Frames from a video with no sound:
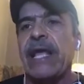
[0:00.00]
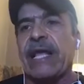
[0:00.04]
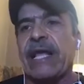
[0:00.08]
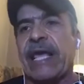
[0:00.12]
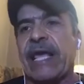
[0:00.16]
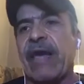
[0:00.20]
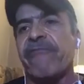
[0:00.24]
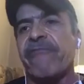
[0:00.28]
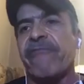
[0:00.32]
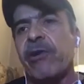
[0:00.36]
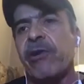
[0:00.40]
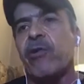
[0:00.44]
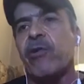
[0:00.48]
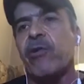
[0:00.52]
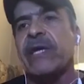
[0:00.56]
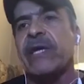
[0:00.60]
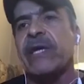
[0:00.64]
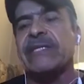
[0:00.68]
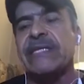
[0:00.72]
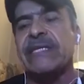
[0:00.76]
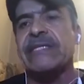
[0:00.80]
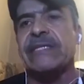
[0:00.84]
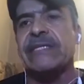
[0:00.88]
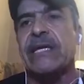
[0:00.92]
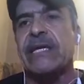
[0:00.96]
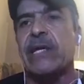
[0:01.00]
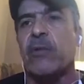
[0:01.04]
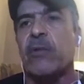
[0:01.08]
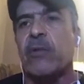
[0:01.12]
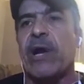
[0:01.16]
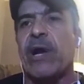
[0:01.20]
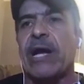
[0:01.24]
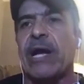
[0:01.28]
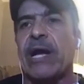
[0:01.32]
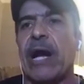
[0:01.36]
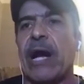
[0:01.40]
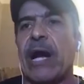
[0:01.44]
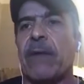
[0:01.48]
¿Qué fue lo que sí se llevó
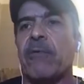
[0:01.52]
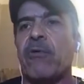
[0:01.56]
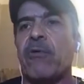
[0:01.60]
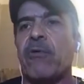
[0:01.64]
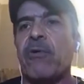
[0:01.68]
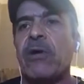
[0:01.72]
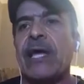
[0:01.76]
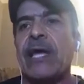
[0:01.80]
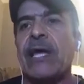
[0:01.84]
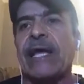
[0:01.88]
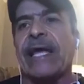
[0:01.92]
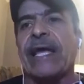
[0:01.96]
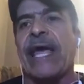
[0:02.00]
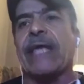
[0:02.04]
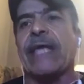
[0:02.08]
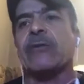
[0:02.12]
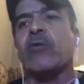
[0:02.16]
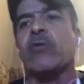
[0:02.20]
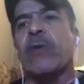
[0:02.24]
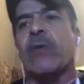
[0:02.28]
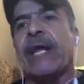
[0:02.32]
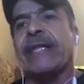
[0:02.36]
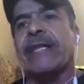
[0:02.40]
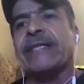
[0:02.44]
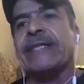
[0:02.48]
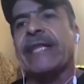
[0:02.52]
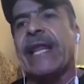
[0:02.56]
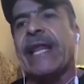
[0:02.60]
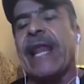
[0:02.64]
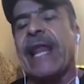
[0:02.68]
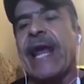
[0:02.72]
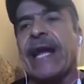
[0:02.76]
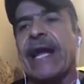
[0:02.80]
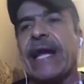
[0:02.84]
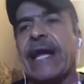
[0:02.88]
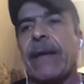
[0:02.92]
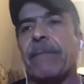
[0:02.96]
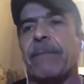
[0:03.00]
a cabo? Que durante
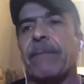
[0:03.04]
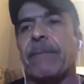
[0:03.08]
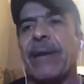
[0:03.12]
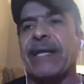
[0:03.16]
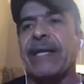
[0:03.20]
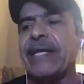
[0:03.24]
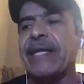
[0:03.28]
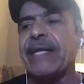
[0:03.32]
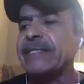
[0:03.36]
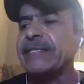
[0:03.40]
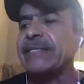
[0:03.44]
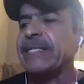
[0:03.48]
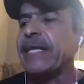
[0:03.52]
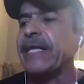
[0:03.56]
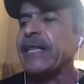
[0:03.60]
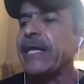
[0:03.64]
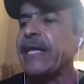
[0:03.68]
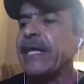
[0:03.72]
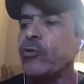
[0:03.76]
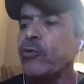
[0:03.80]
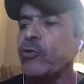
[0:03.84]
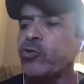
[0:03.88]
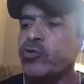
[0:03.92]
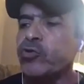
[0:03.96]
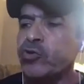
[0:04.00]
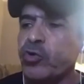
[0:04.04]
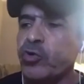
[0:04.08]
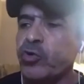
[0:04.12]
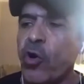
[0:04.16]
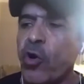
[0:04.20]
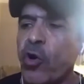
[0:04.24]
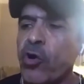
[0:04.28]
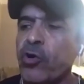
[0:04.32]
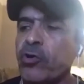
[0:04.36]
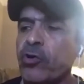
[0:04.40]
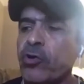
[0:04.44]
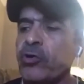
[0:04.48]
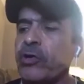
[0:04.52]
la campaña se
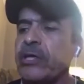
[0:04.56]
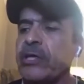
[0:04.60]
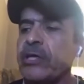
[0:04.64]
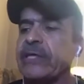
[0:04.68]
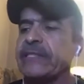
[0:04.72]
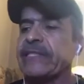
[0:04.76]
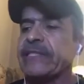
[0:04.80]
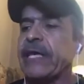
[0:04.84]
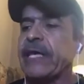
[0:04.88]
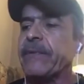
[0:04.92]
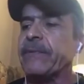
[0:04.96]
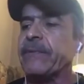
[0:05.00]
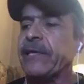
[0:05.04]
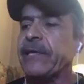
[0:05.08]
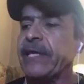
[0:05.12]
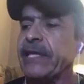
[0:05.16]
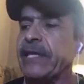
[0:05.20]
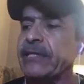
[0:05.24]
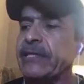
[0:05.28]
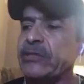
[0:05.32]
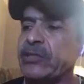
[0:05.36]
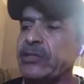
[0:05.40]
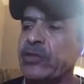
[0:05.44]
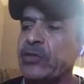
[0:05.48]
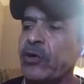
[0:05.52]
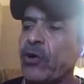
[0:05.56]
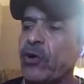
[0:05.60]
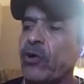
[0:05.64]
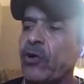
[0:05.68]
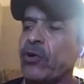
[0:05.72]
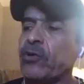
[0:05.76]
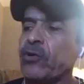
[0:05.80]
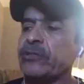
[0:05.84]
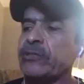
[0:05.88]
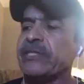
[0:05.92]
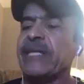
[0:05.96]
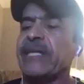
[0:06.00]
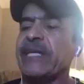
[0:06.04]
denostó, se
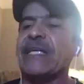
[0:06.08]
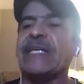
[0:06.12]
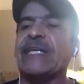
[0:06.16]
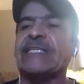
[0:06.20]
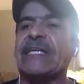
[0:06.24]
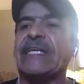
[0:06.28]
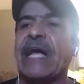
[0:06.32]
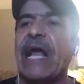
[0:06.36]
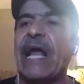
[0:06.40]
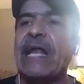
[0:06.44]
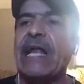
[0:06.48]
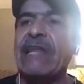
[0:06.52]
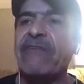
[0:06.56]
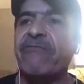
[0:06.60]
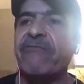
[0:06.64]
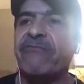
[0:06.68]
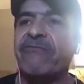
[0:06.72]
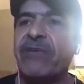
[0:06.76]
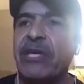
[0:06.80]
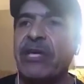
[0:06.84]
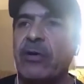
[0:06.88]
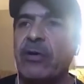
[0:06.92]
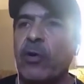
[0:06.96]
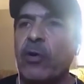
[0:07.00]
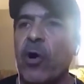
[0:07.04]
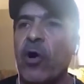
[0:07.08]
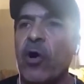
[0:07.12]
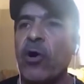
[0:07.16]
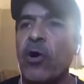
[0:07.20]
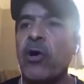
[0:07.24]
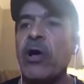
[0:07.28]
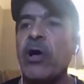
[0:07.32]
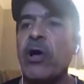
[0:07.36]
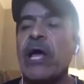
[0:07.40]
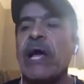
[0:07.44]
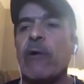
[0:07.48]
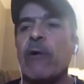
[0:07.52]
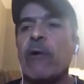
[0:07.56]
evidenció, se descalificó
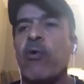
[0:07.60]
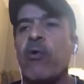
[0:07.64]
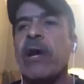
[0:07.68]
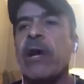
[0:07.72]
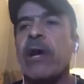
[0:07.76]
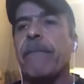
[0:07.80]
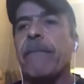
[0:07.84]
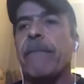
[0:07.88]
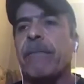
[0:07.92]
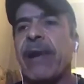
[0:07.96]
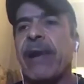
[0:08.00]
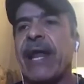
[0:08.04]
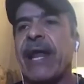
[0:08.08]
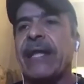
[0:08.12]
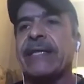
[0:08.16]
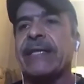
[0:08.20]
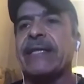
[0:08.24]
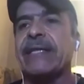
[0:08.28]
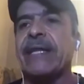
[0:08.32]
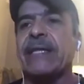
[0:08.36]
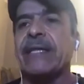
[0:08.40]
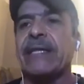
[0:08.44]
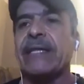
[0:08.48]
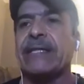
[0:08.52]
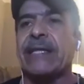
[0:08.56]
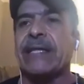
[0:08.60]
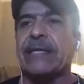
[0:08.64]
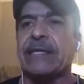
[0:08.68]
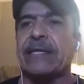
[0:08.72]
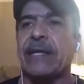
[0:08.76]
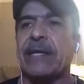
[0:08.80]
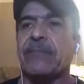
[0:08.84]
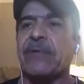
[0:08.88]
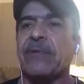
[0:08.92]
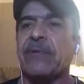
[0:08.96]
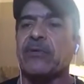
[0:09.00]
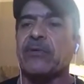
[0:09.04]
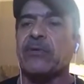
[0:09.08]
una planta de
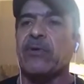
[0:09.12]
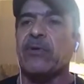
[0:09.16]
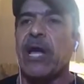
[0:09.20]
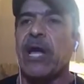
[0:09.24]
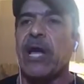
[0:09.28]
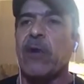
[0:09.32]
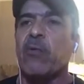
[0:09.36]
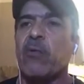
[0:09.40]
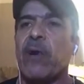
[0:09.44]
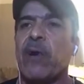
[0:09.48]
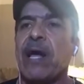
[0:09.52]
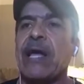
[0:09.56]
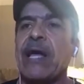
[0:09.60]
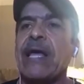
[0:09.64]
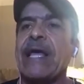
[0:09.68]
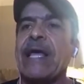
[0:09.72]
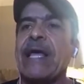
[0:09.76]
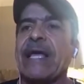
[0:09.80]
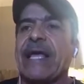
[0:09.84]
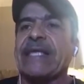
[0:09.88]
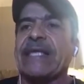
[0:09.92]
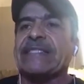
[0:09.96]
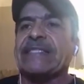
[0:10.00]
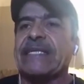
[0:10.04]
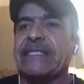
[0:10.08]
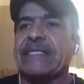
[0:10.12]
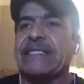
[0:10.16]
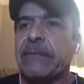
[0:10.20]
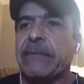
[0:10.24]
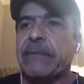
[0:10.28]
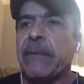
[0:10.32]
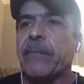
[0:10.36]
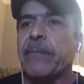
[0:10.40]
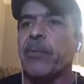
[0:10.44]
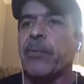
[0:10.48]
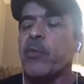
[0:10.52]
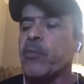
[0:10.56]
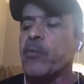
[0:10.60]
tratamiento de agua que se
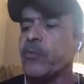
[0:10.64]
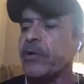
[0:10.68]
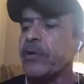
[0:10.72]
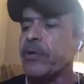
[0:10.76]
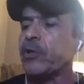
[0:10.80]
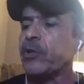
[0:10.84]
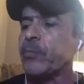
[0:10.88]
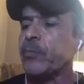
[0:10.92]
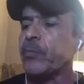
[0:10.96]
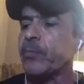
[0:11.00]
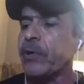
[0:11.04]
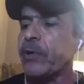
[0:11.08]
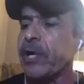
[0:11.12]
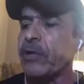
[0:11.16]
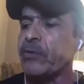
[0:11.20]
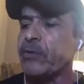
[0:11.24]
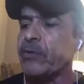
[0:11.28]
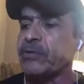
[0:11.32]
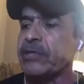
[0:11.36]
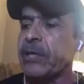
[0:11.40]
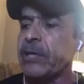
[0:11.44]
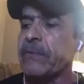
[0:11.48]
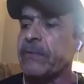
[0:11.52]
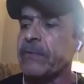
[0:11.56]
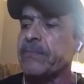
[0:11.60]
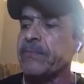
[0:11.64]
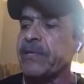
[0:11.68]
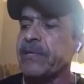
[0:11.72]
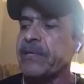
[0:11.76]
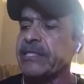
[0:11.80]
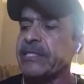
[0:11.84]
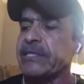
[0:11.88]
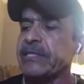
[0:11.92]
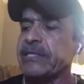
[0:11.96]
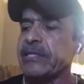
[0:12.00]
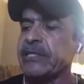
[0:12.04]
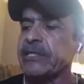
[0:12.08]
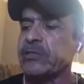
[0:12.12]
estaba promoviendo por la doceava
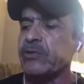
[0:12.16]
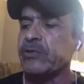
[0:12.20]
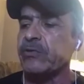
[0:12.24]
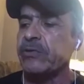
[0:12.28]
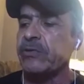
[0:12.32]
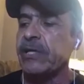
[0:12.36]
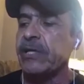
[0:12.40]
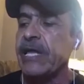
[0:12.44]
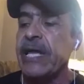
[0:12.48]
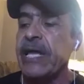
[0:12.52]
administración.